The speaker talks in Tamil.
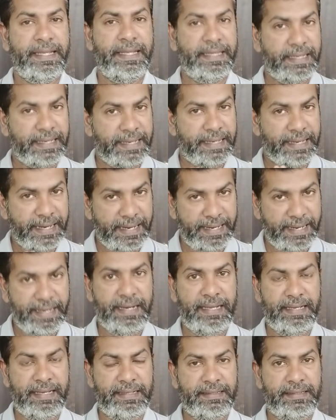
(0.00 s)
இதற்கு
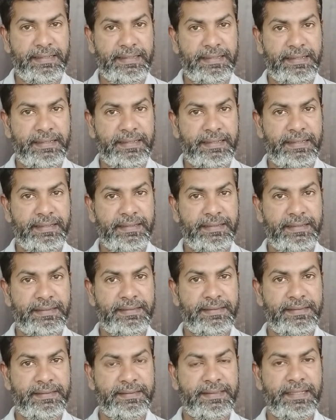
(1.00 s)
இடையில்
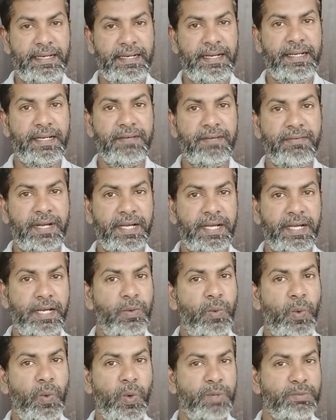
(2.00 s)
சில
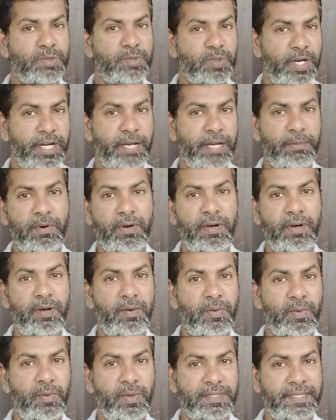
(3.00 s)
நிறுவனங்கள் ஓடும் சொல்லிட்டு நம்ம
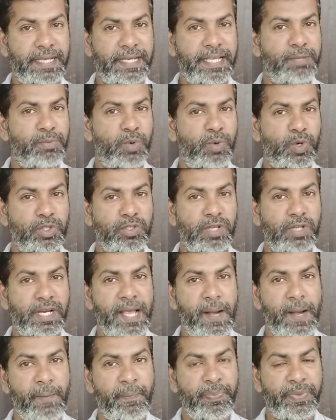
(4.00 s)
ஒரு செய்தி போட்டிருந்தோம்
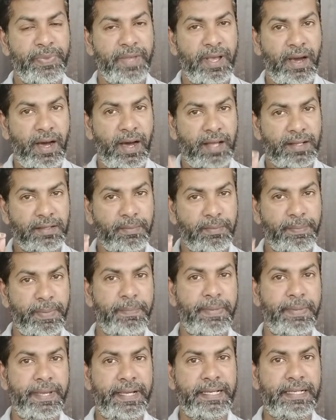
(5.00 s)
இல்லையா அதாவது
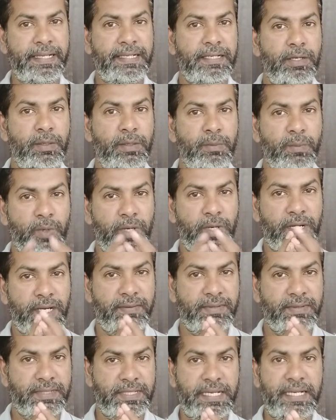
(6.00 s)
பிபி கிட்
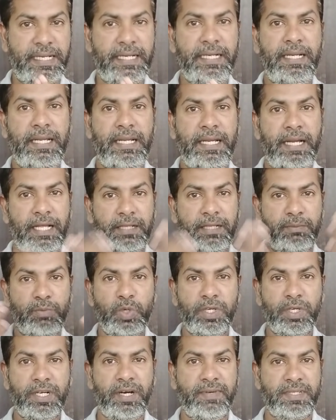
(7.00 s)
முகக்கவசங்கள் அந்த
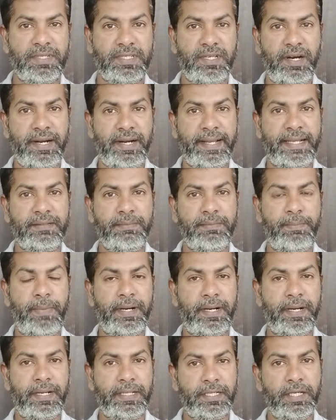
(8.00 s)
முழு கவச ஆடை
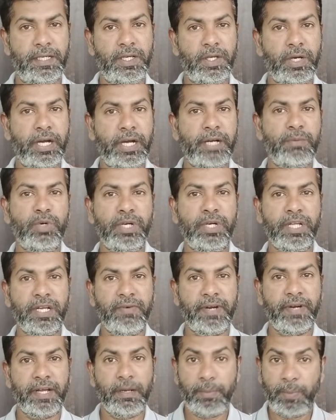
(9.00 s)
பண்ணுறதுக்கு ரெண்டு மூணு
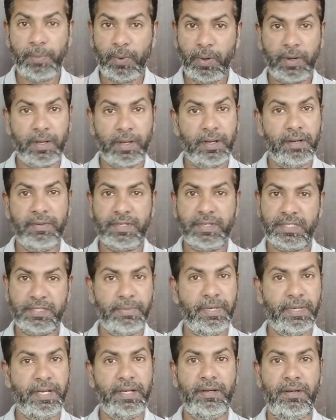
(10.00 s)
நிறுவனங்கள் போன
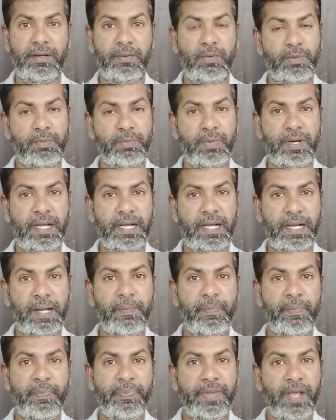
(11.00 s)
வருஷமே ஒர்க் பண்ணாங்க
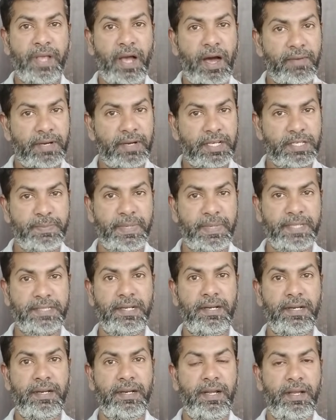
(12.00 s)
அவங்க
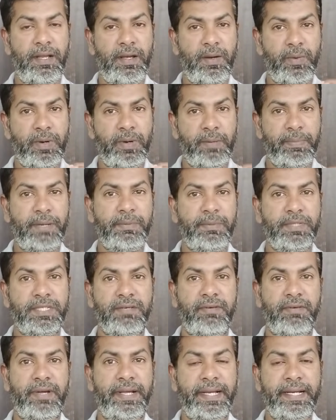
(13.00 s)
ஸ்பெஷல் ஒரு
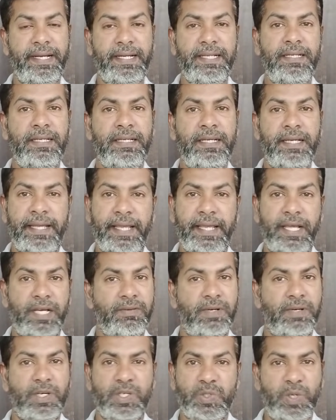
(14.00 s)
பர்மிஷன் வாங்கிட்டு
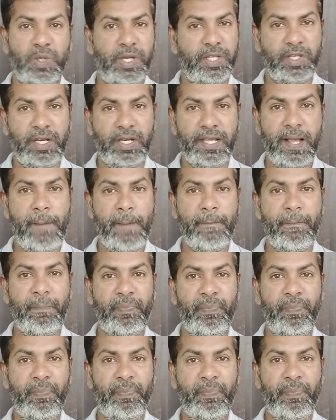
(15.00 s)
இயங்குவாங்கன்னு சொல்லியிருந்தோம் இல்லையா